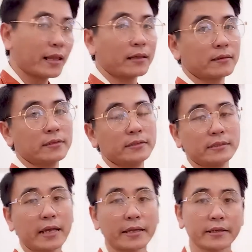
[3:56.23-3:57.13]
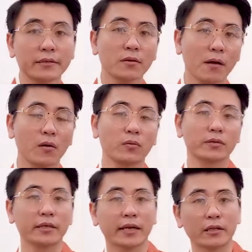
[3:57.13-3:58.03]
thành từ cây gió bầu
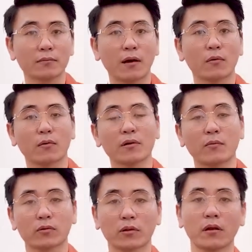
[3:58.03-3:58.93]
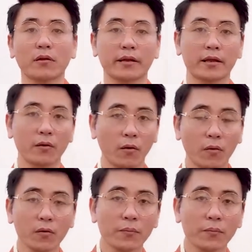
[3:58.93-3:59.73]
thì cây gió bầu cũng là một loài cây gỗ